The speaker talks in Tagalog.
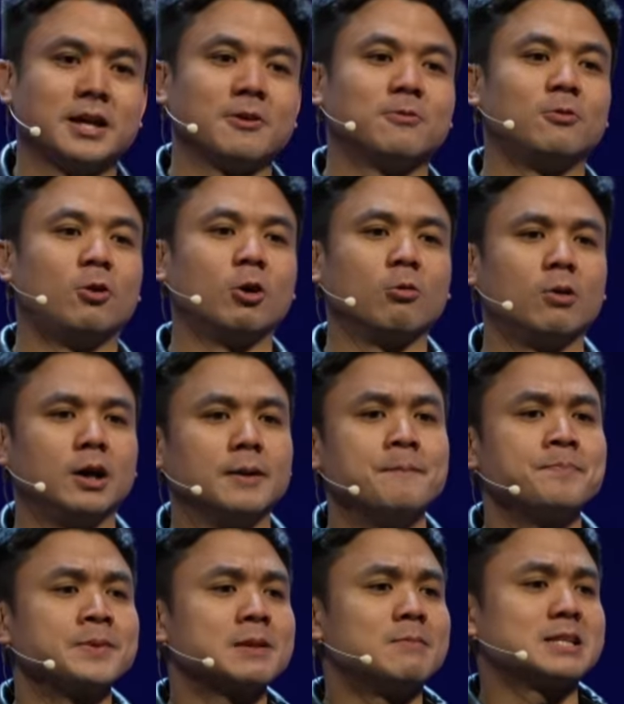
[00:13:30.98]
day forward,
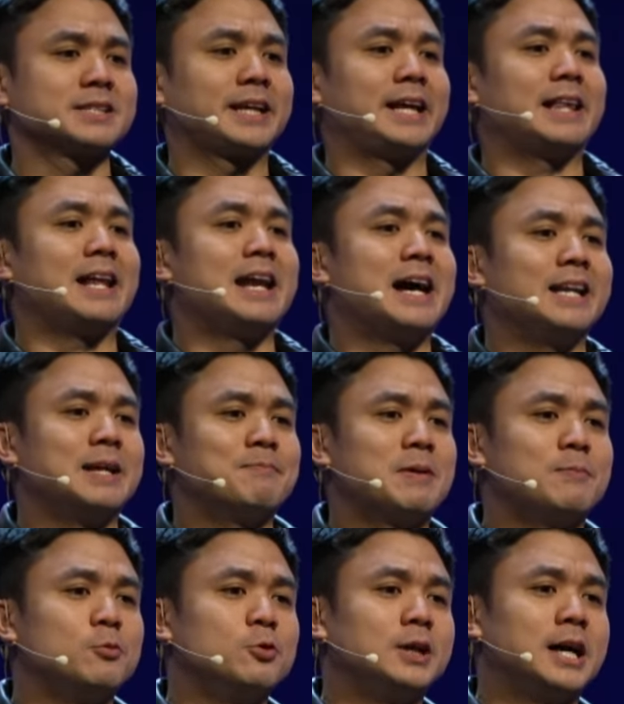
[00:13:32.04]
mas kilalanin
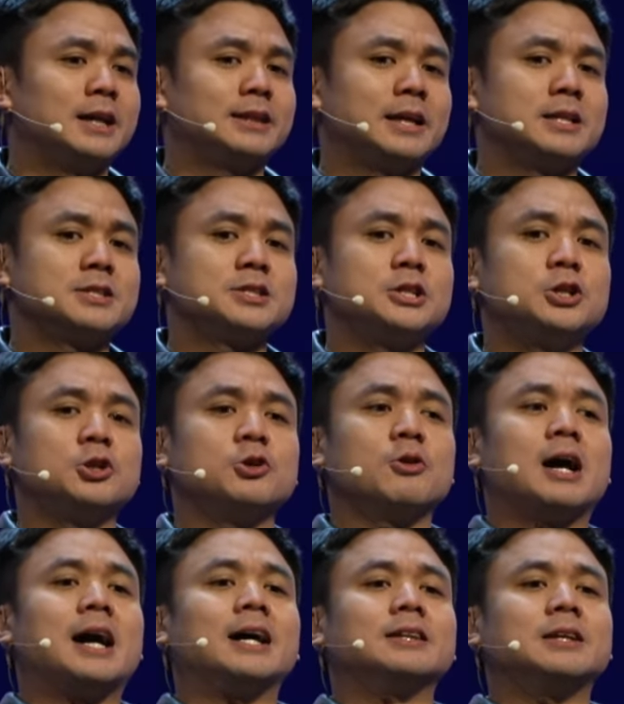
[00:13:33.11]
pa po natin sino
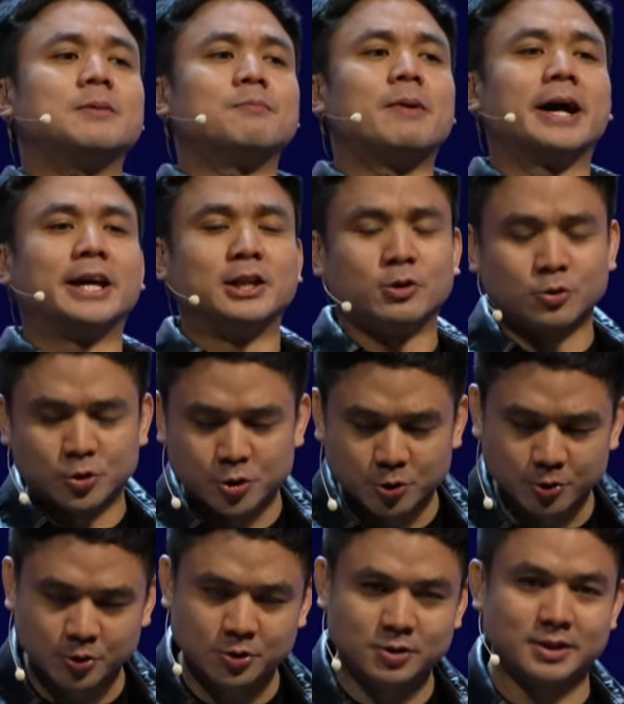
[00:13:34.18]
yung ating Panginoong
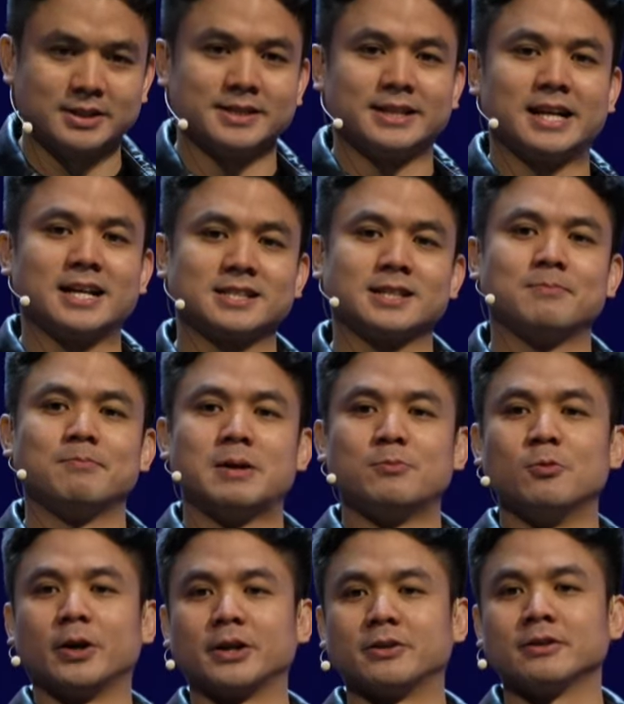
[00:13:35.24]
Diyos na sinasamba
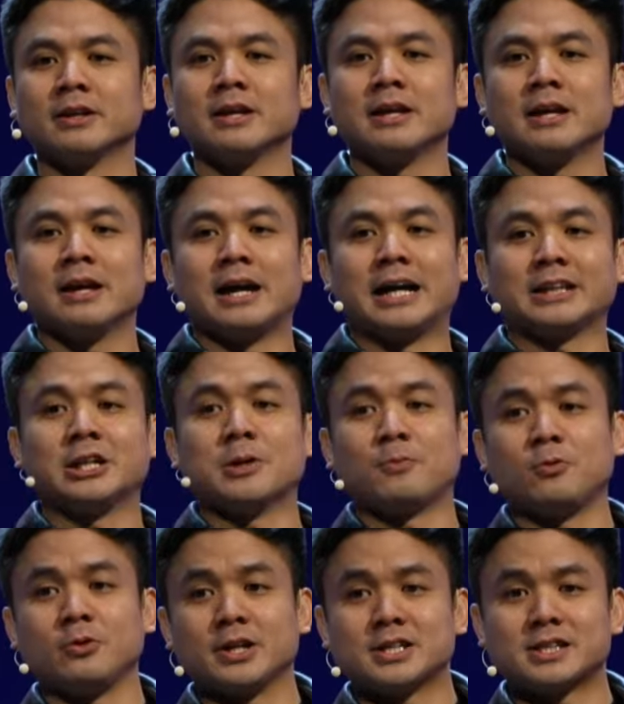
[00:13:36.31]
po ngayon. At ano
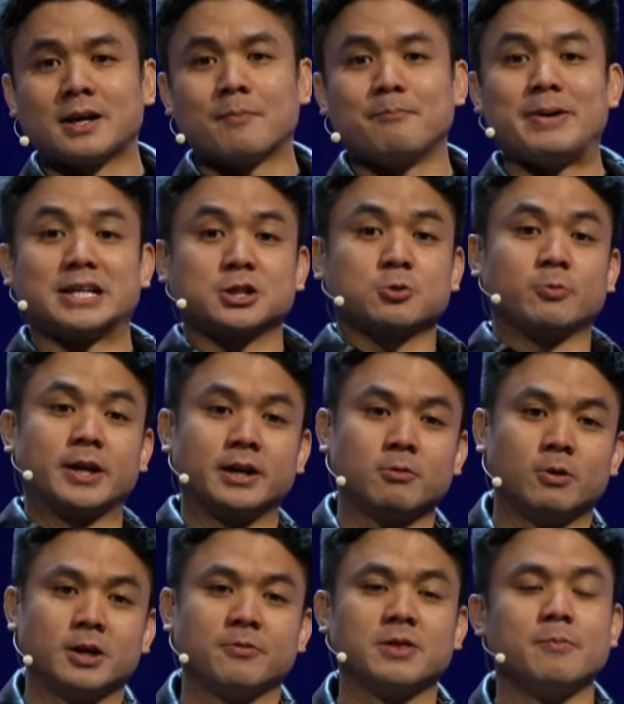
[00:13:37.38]
pong isang best way,
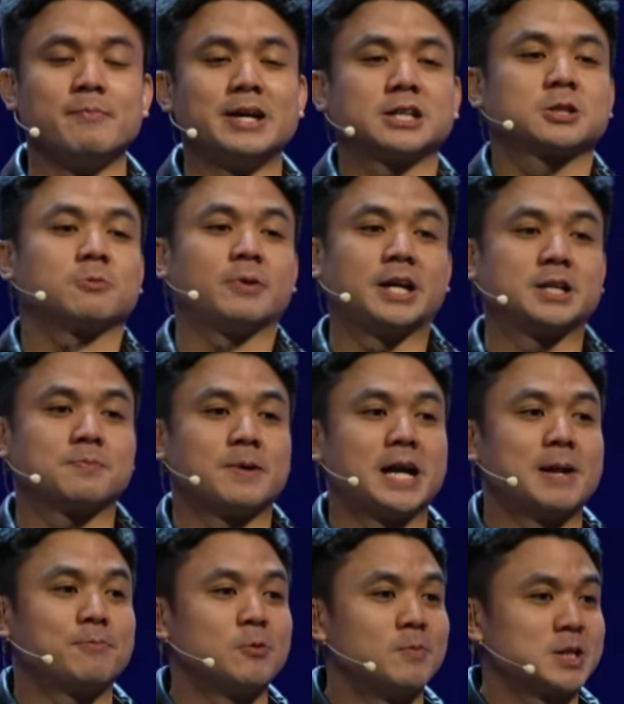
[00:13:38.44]
one of the best ways
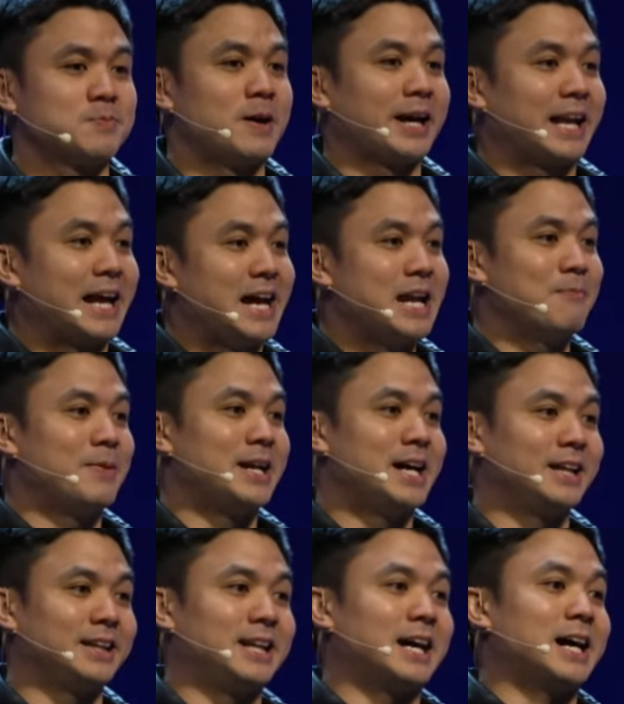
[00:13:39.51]
para po mas makilala pa
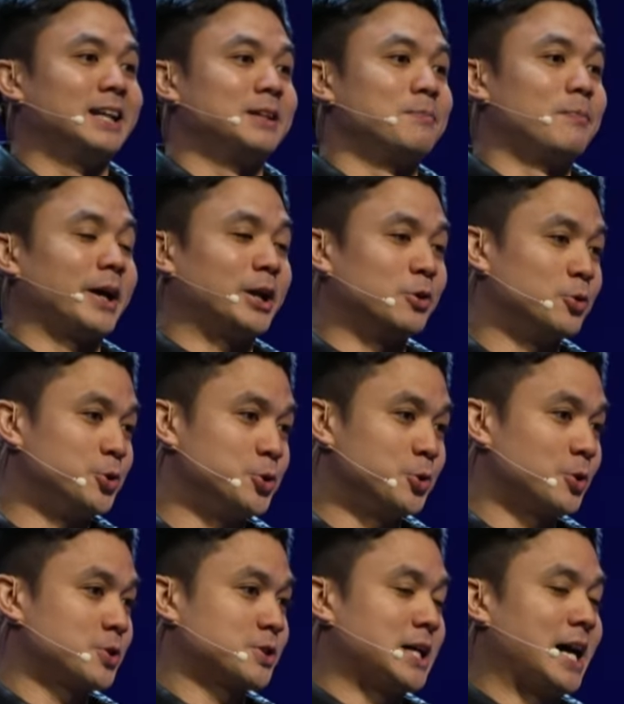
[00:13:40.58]
natin ang ating Panginoon
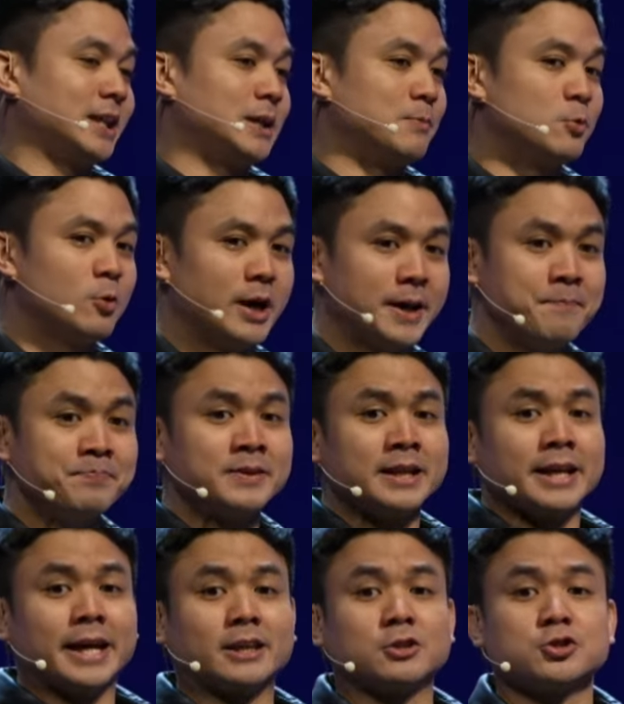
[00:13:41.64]
Diyos sa ating buhay,
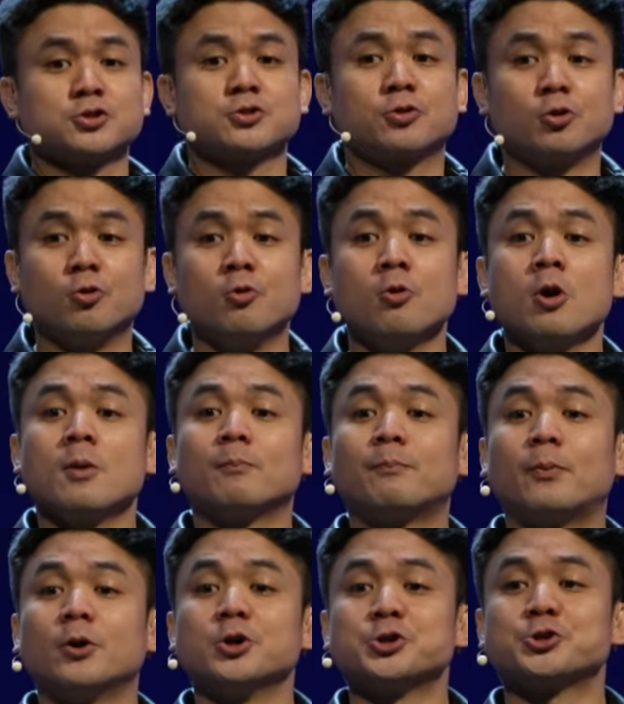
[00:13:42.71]
it is through
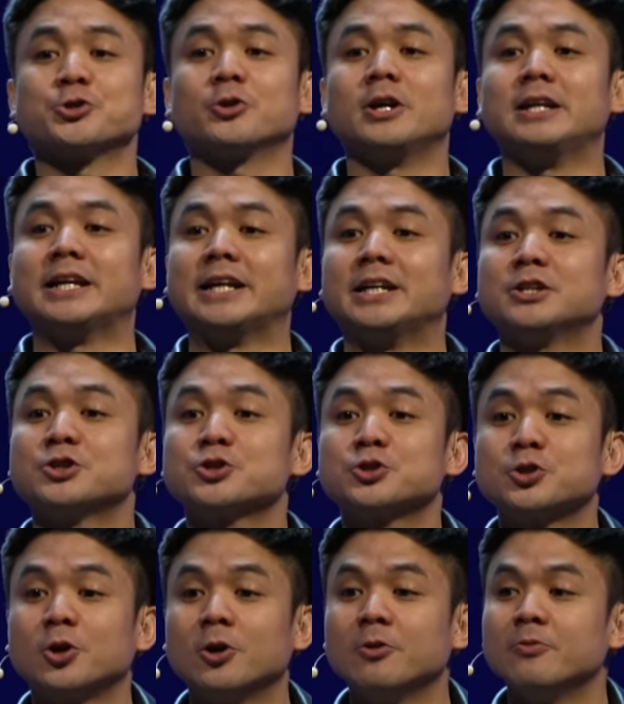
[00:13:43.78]
personally
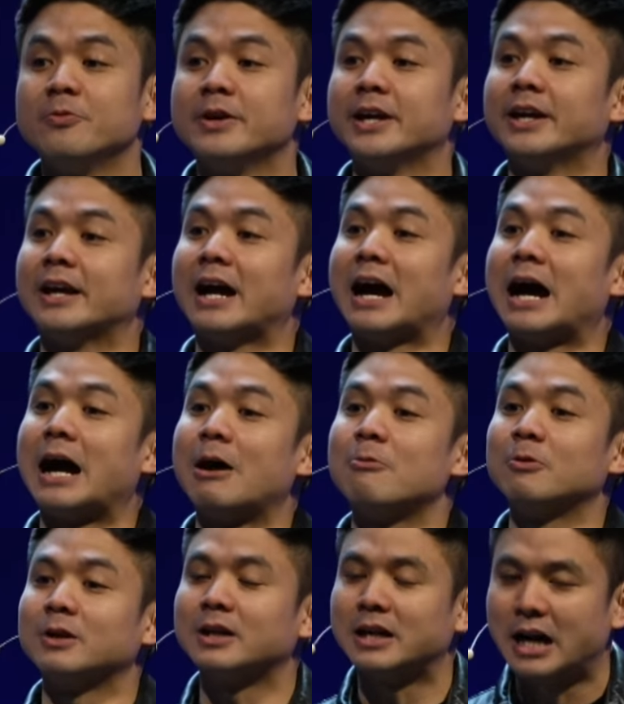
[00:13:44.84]
serving
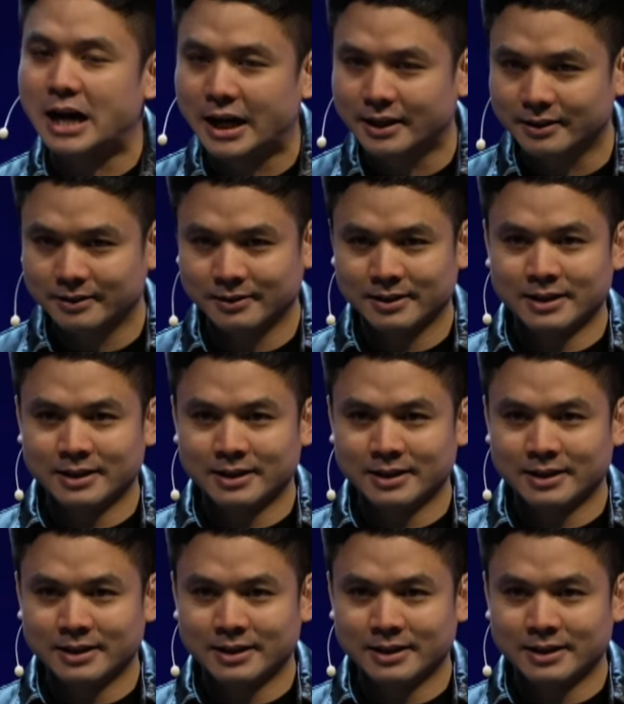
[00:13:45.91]
our God.